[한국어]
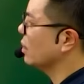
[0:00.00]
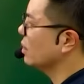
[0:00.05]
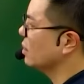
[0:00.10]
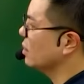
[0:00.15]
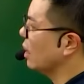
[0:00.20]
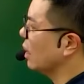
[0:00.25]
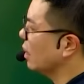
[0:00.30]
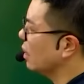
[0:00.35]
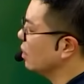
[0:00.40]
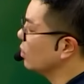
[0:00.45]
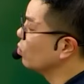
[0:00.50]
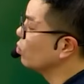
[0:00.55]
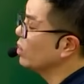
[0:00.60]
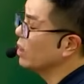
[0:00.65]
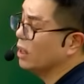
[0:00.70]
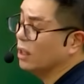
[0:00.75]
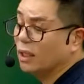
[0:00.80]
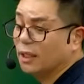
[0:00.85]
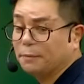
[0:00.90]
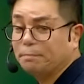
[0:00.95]
그래서 아까
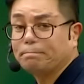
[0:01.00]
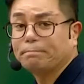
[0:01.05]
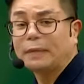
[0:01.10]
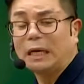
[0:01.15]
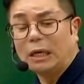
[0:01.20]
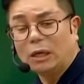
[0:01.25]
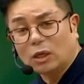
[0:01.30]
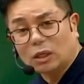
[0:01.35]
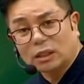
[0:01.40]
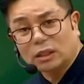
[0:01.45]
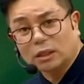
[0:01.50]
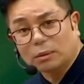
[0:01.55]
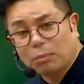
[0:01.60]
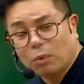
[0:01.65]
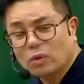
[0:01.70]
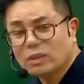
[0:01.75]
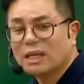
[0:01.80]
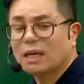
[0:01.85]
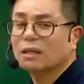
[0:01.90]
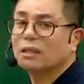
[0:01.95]
우리 그
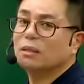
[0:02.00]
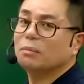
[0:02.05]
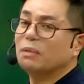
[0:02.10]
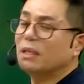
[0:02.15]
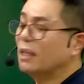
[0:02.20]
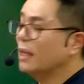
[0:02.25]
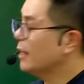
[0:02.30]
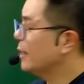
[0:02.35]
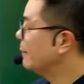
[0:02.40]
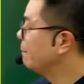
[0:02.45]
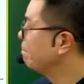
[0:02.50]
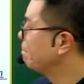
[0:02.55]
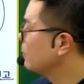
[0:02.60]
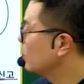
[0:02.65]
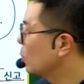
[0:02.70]
포상금이나